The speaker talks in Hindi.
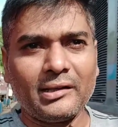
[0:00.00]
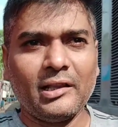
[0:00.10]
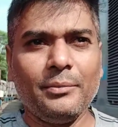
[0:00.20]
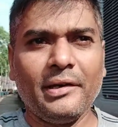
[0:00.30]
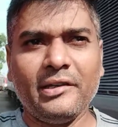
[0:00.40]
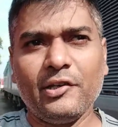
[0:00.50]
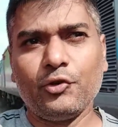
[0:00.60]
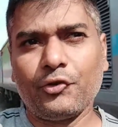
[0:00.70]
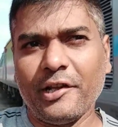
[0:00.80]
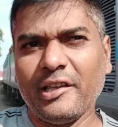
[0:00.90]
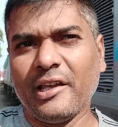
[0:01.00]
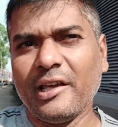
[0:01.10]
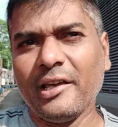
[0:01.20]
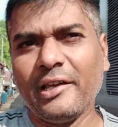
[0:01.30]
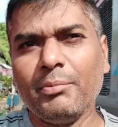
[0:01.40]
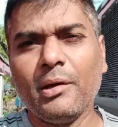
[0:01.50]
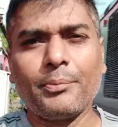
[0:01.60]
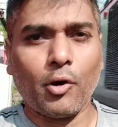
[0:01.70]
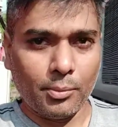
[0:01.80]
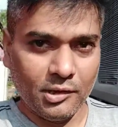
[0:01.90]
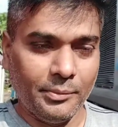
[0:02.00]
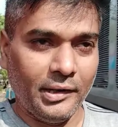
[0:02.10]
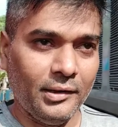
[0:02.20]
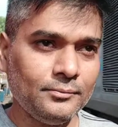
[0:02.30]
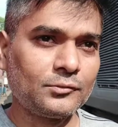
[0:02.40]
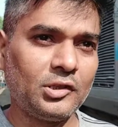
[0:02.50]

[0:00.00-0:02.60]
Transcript: असल में ये जो ट्रेनें हैं इनमें प्रॉब्लम है